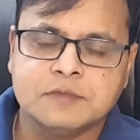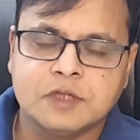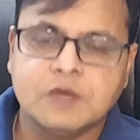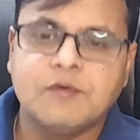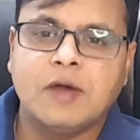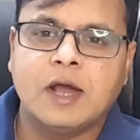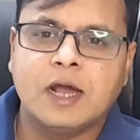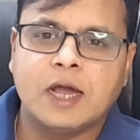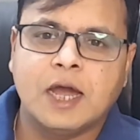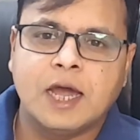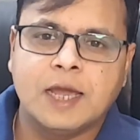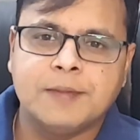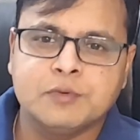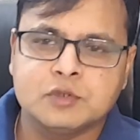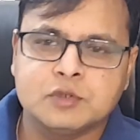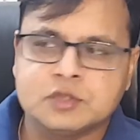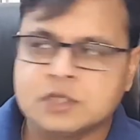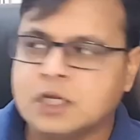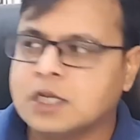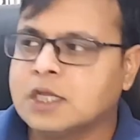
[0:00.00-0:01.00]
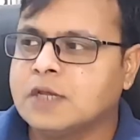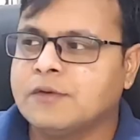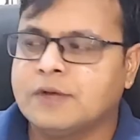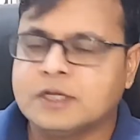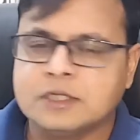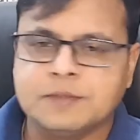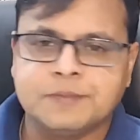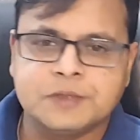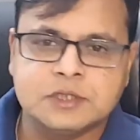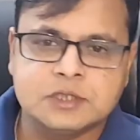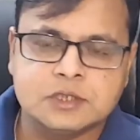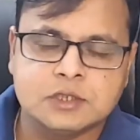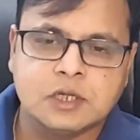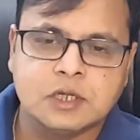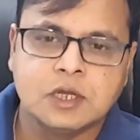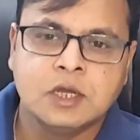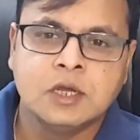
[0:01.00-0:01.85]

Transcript: वहाँ का हाई पोस्ट करके वहाँ से पच्चीस